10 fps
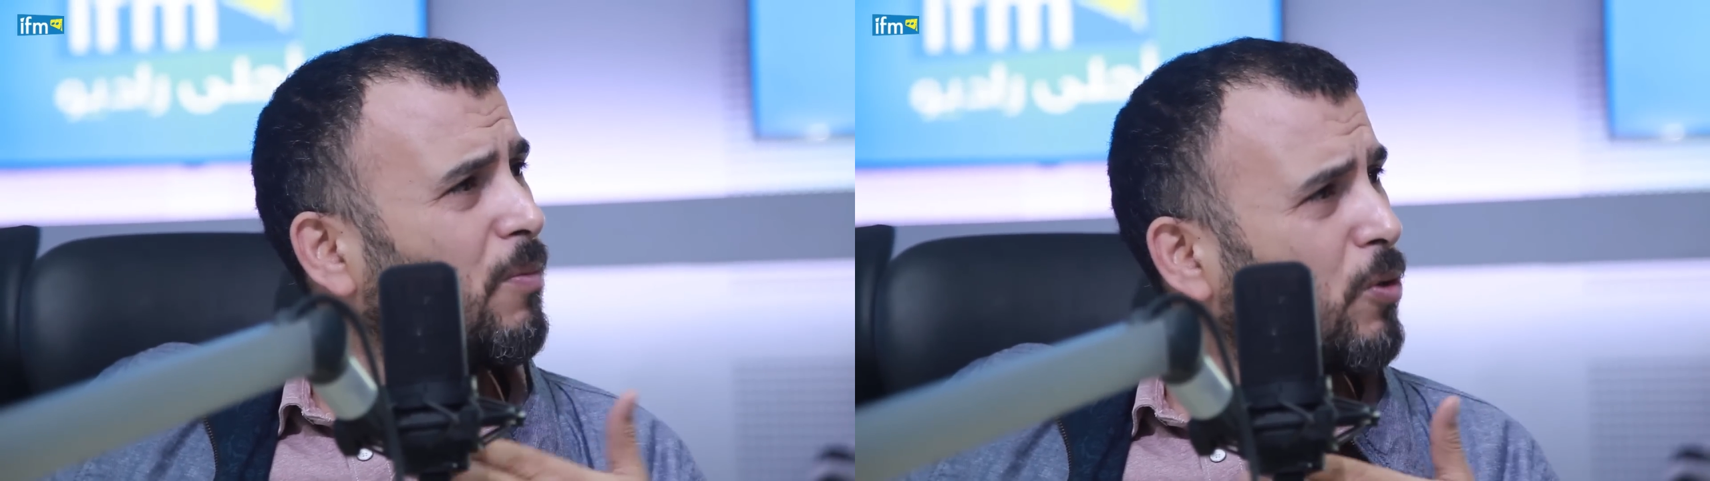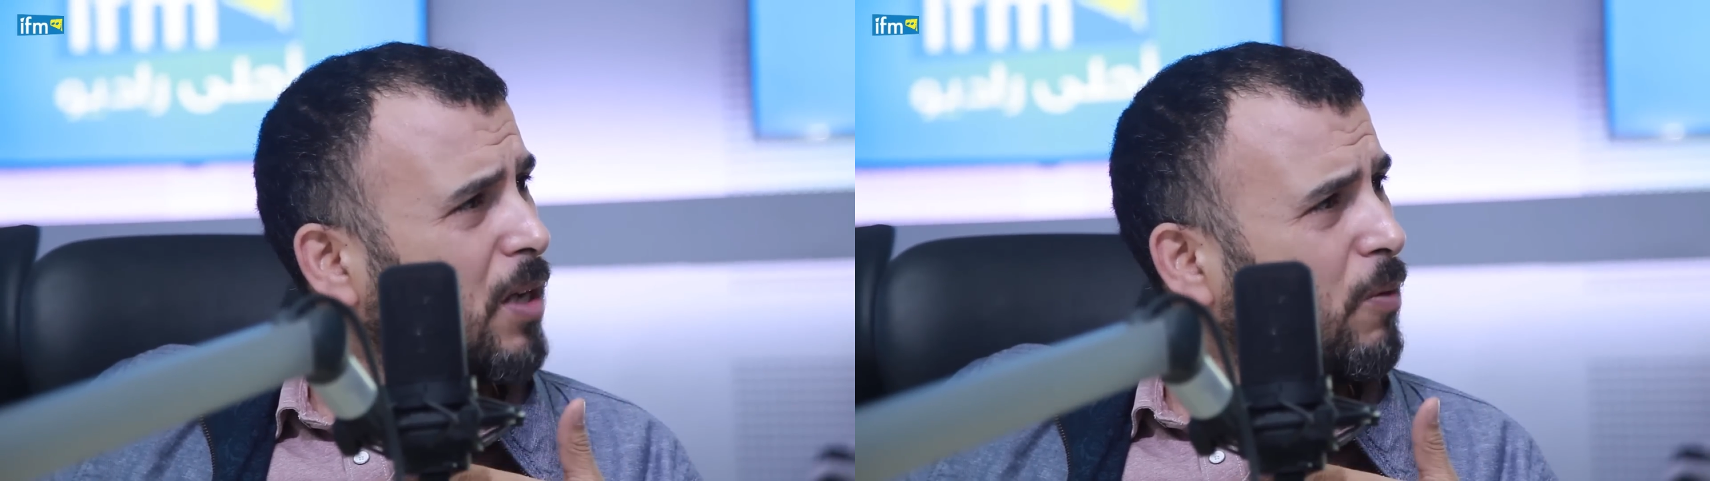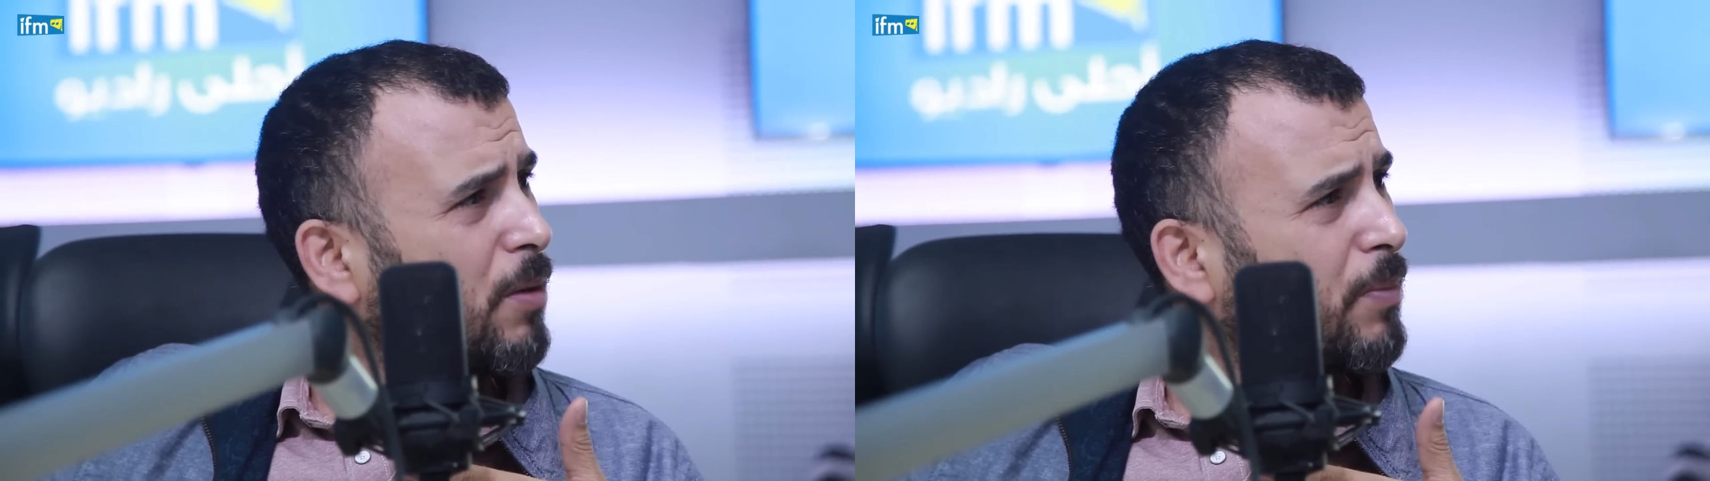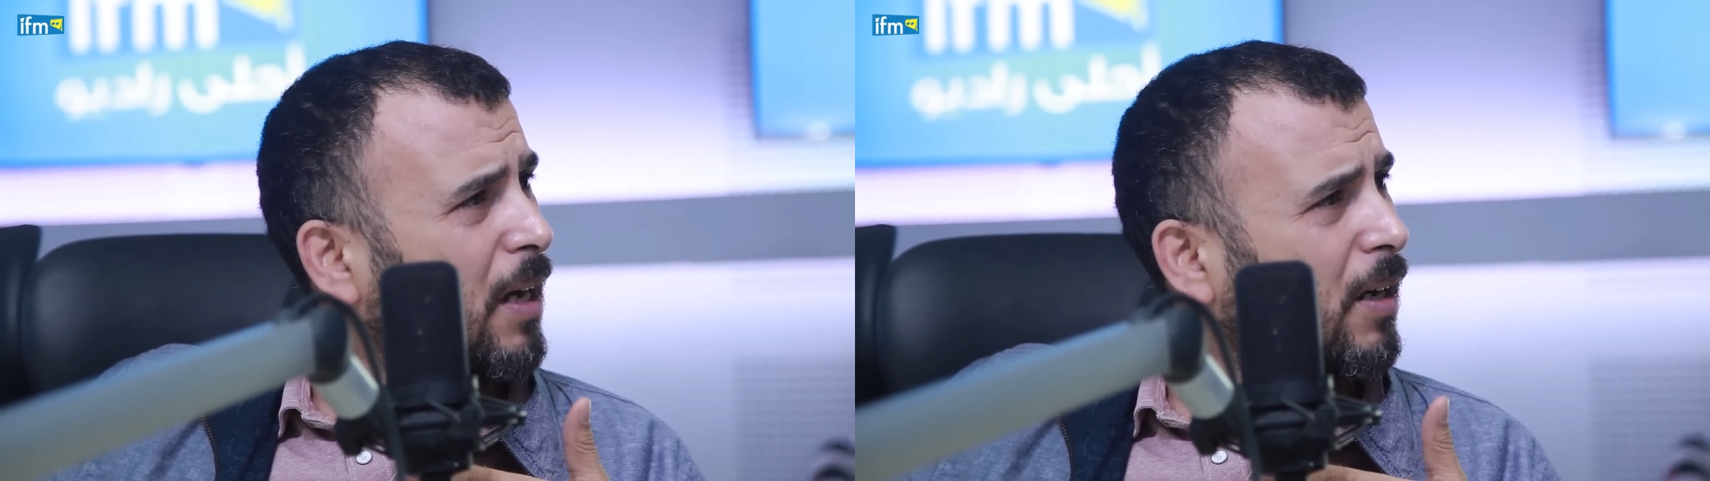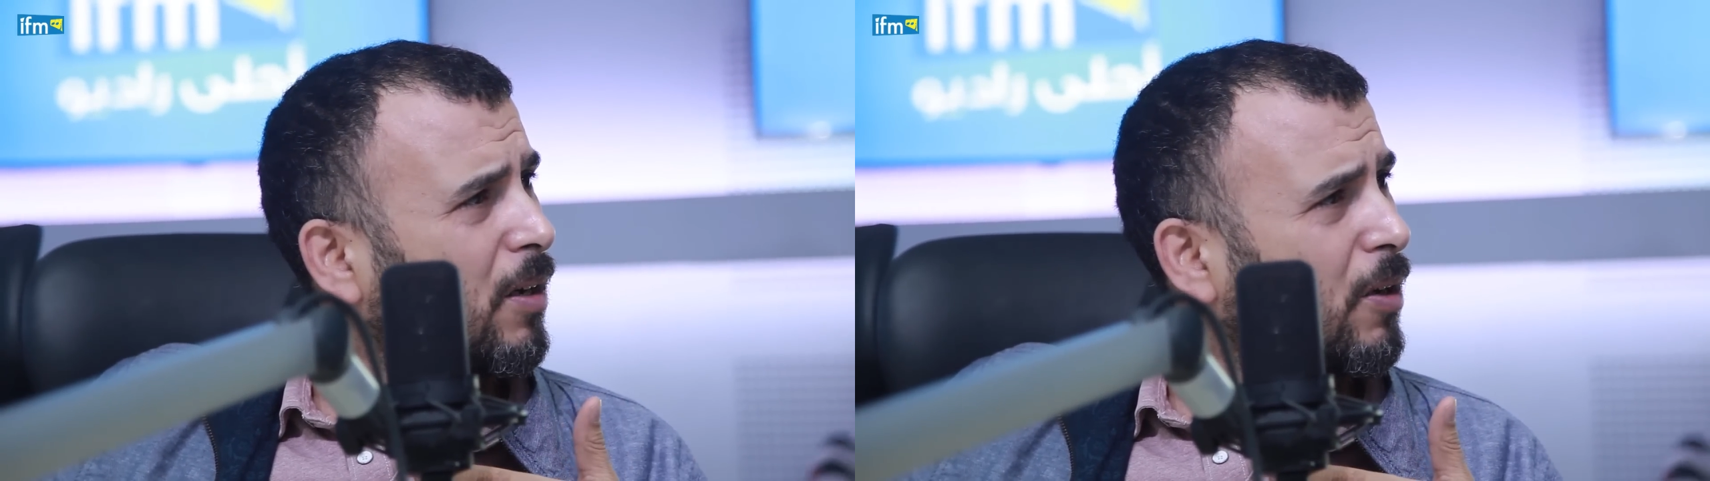مصور
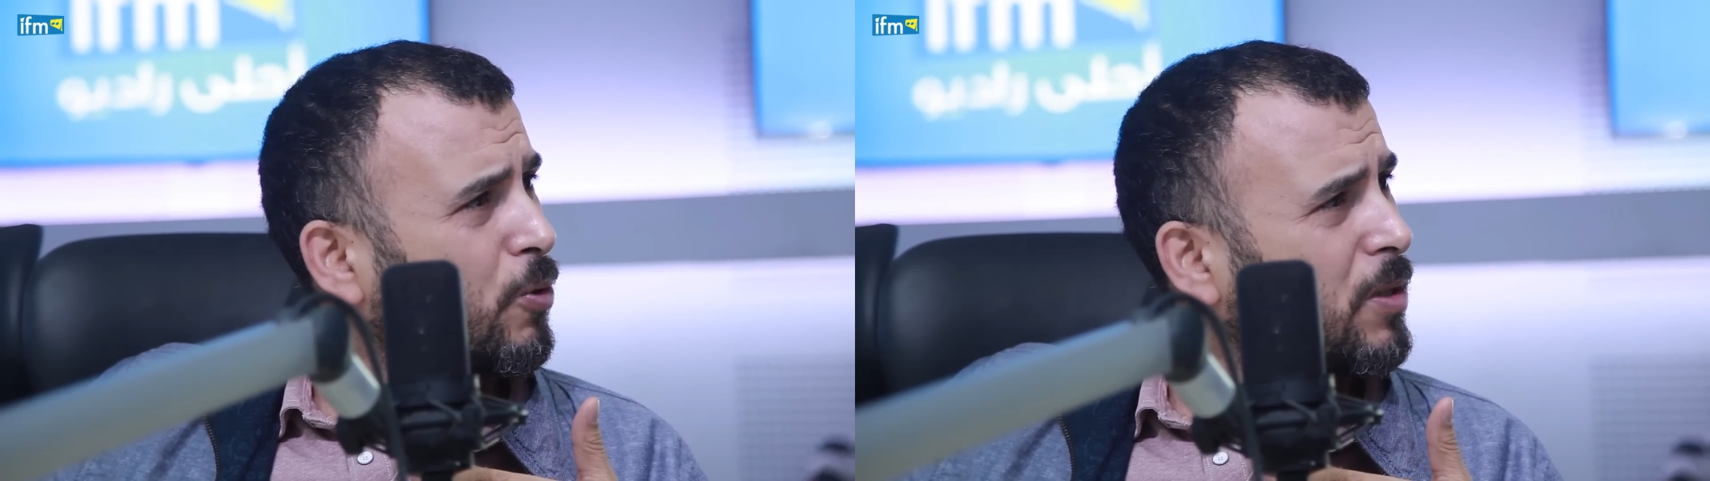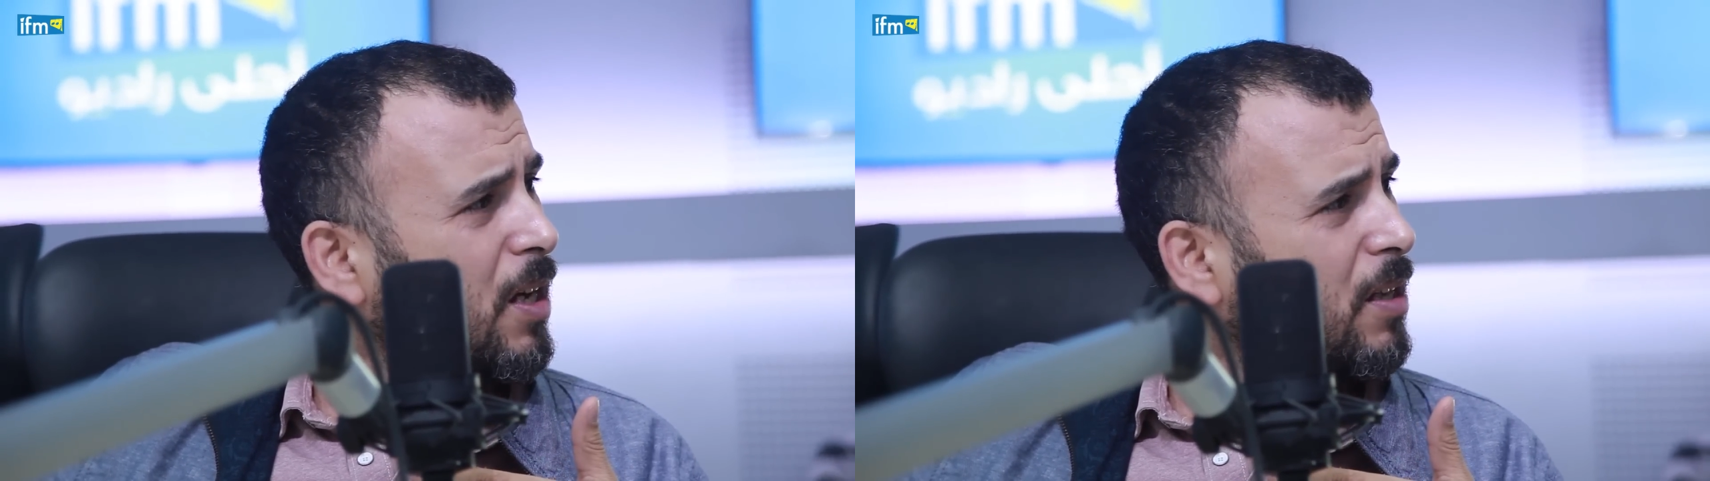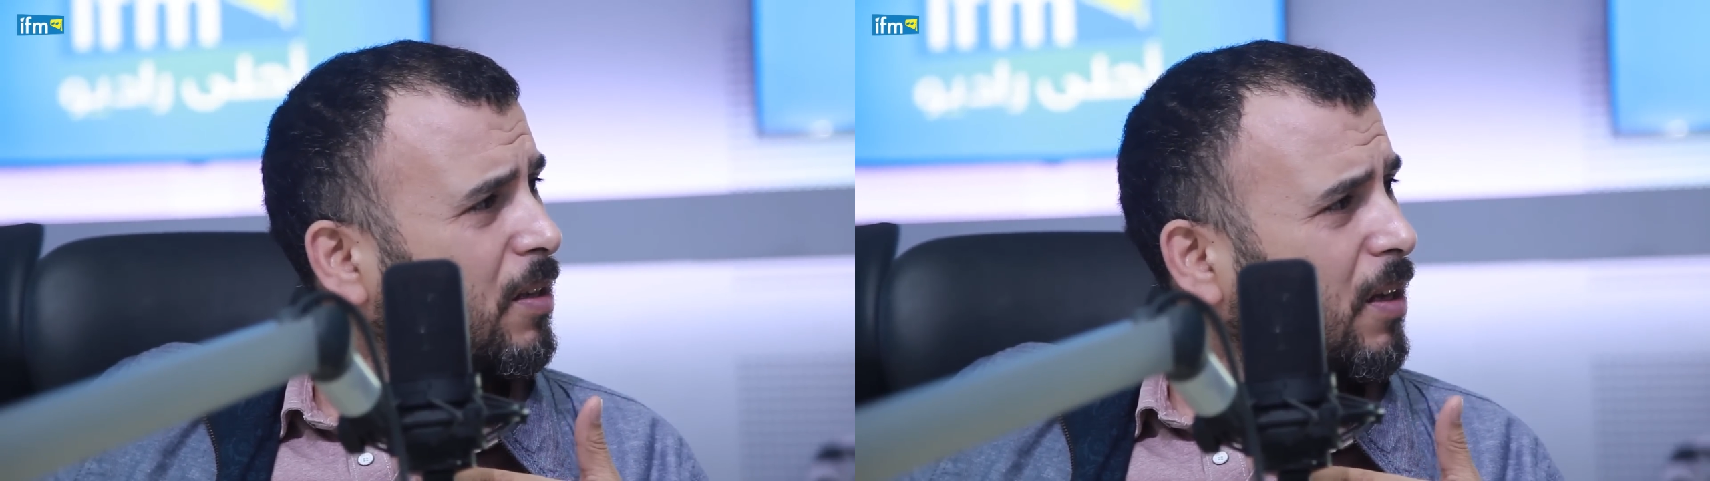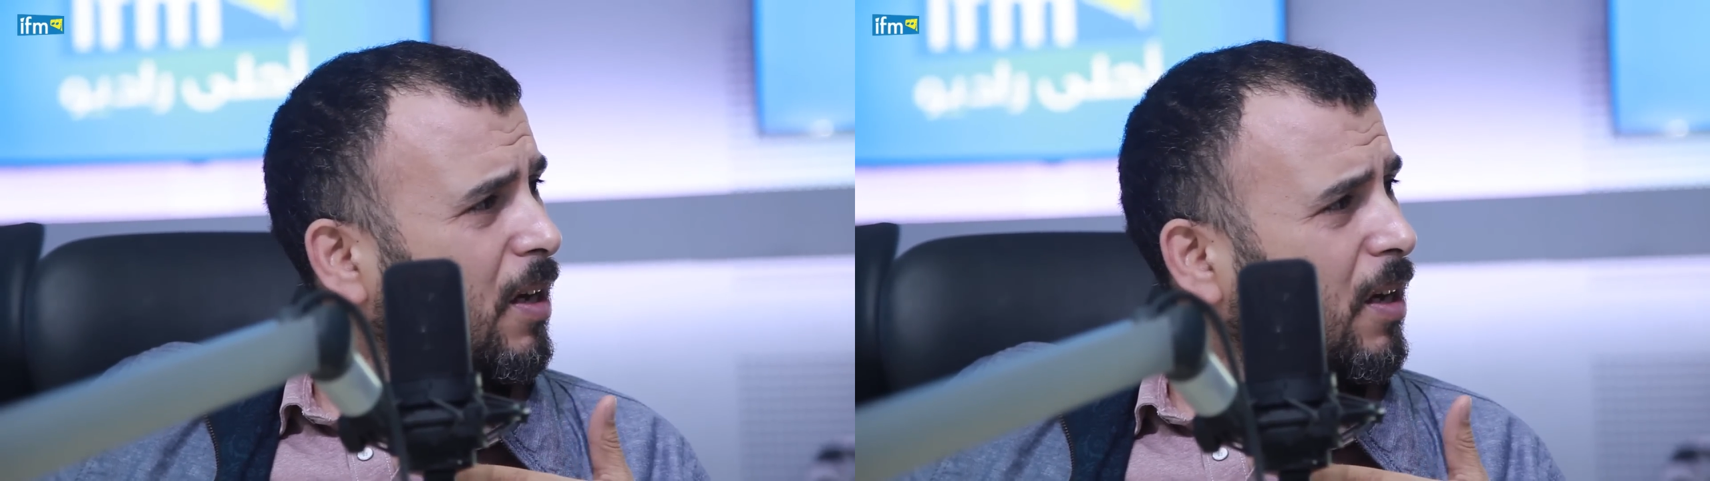نتاع العروسات